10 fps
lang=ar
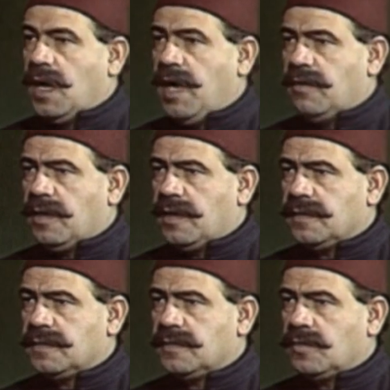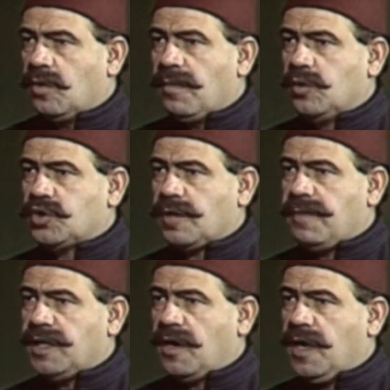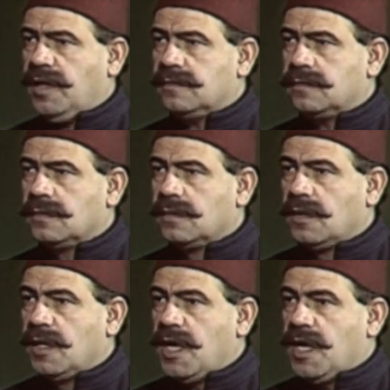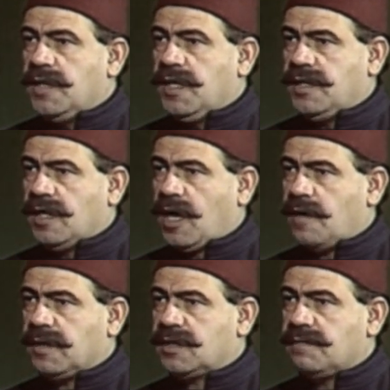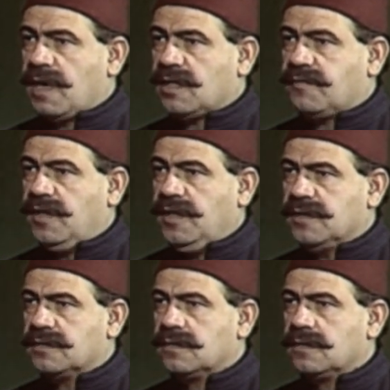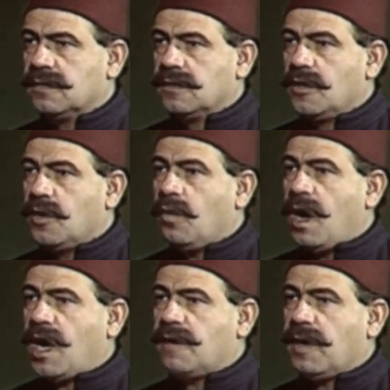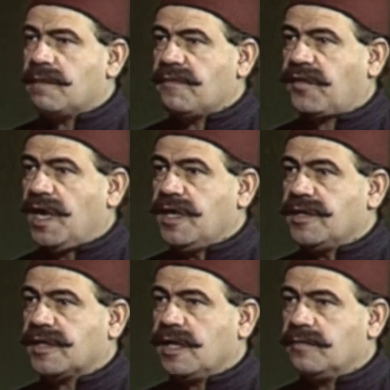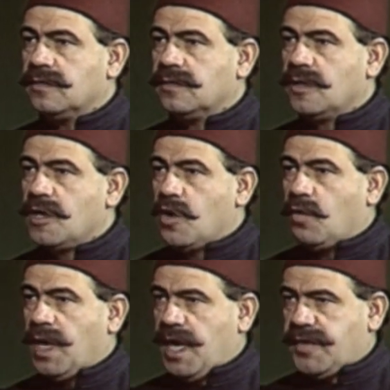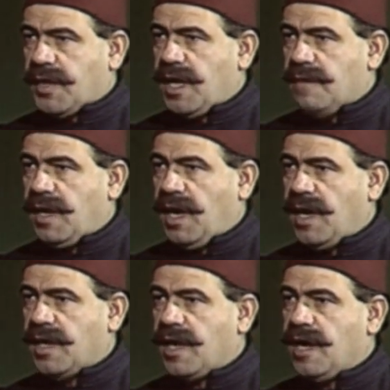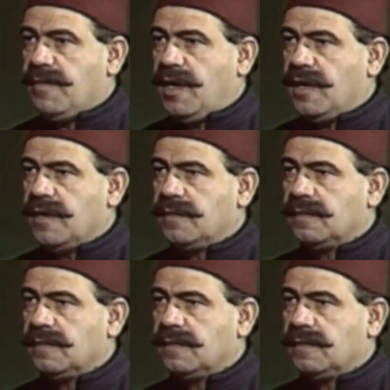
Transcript: ايوه وملوش غير معنى واحد ان احنا نخبط دماغنا في الحيط واكبر ما في نركبه واللي يقدر يعمل حاجه يعملها